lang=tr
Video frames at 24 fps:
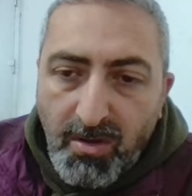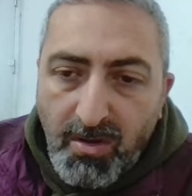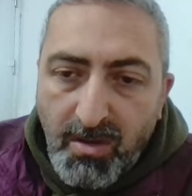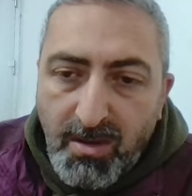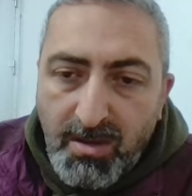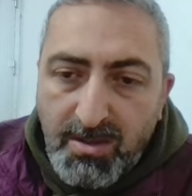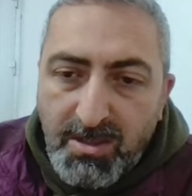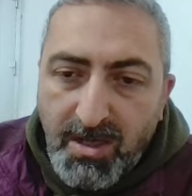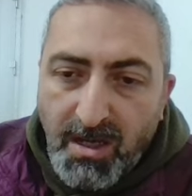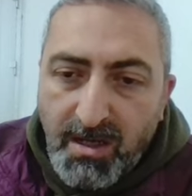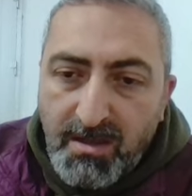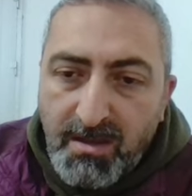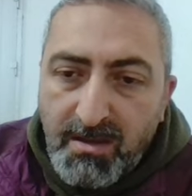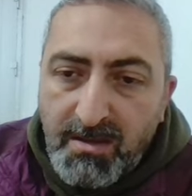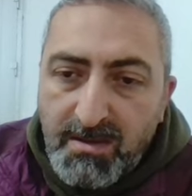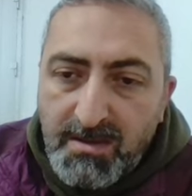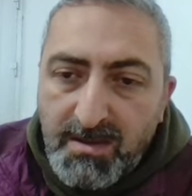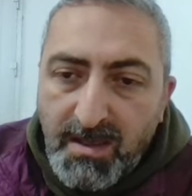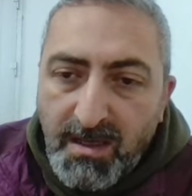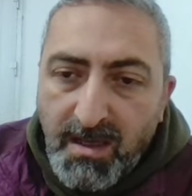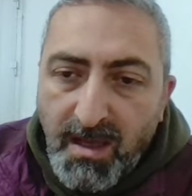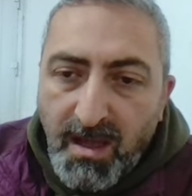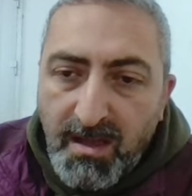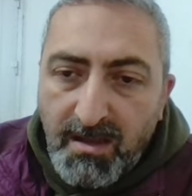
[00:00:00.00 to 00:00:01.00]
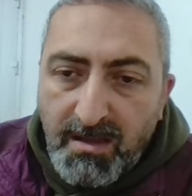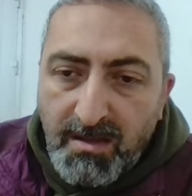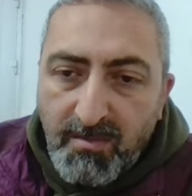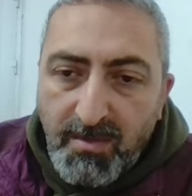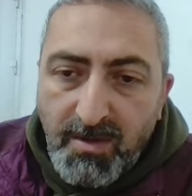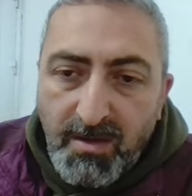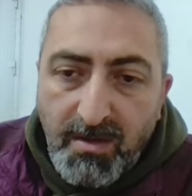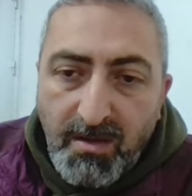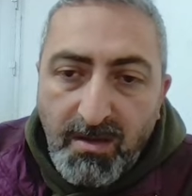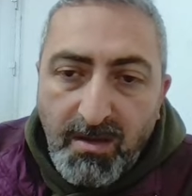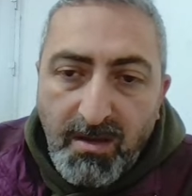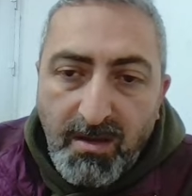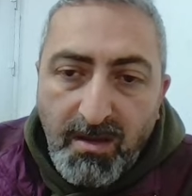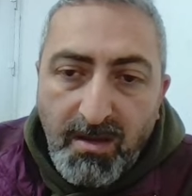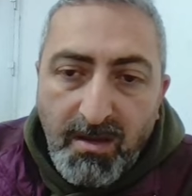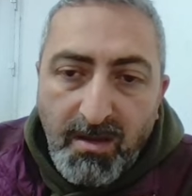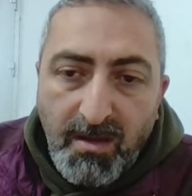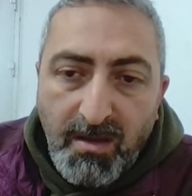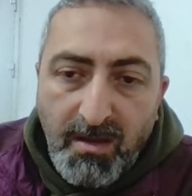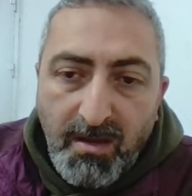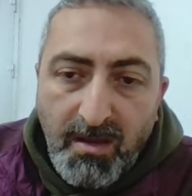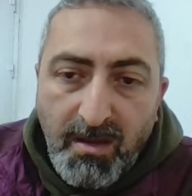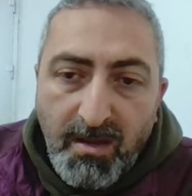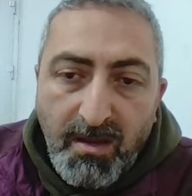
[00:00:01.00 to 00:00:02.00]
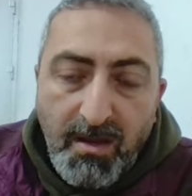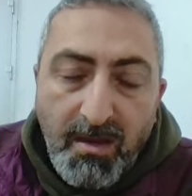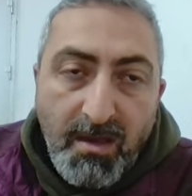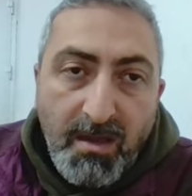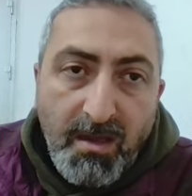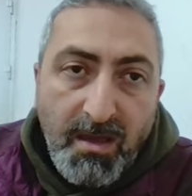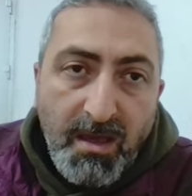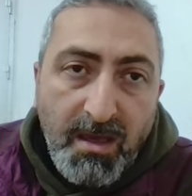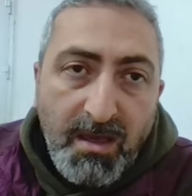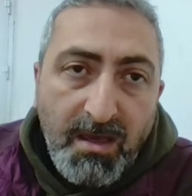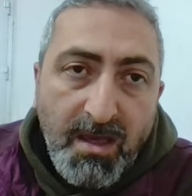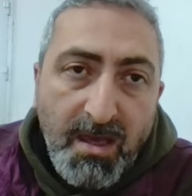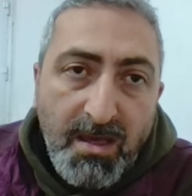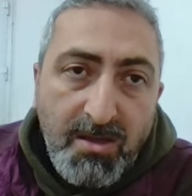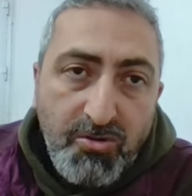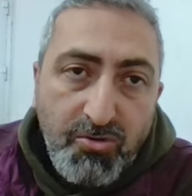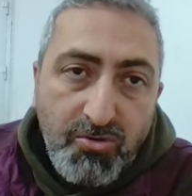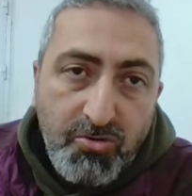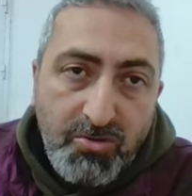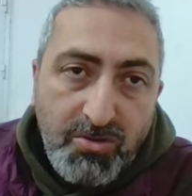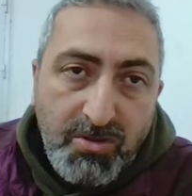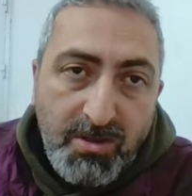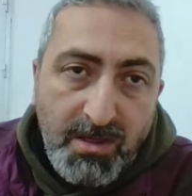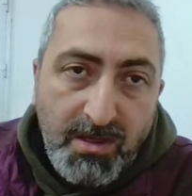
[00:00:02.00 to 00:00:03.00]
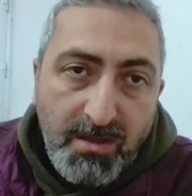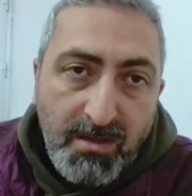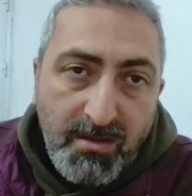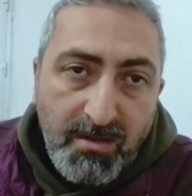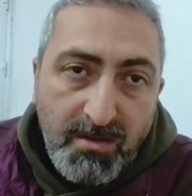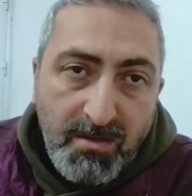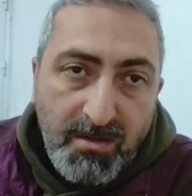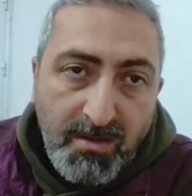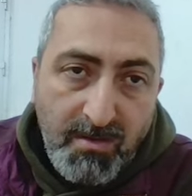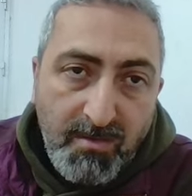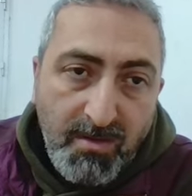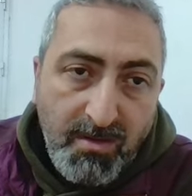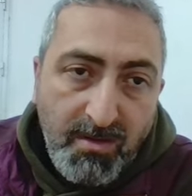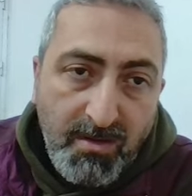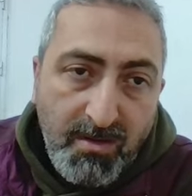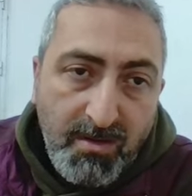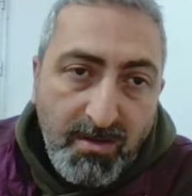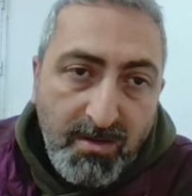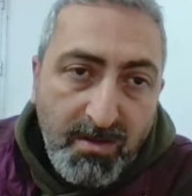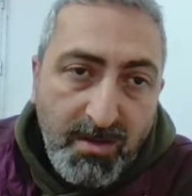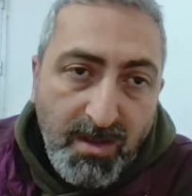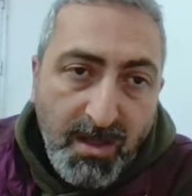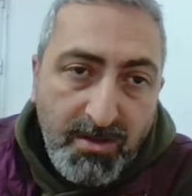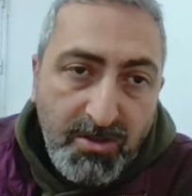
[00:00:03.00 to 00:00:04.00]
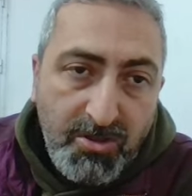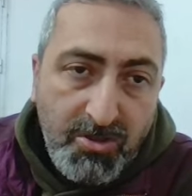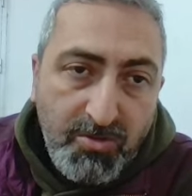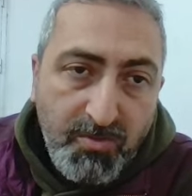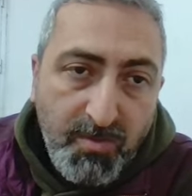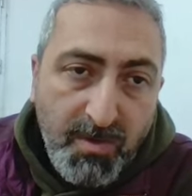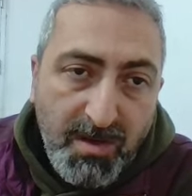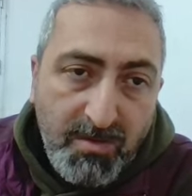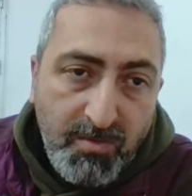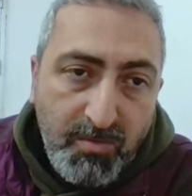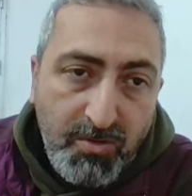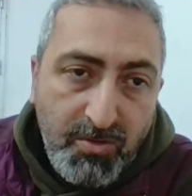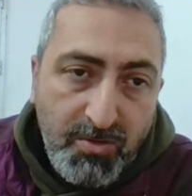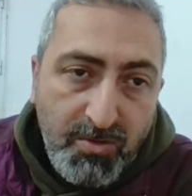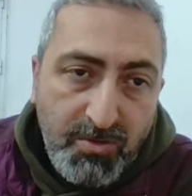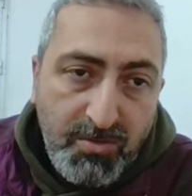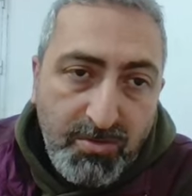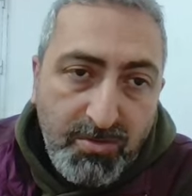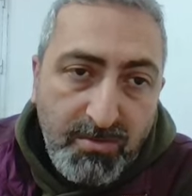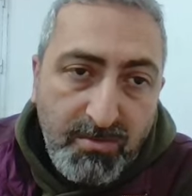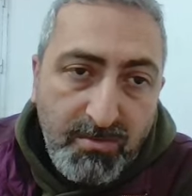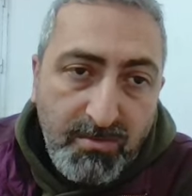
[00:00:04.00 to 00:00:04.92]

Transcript: Hiç aklınıza geldi mi? Ege Endüstri değil mi? Yanlış bakmıyoruz.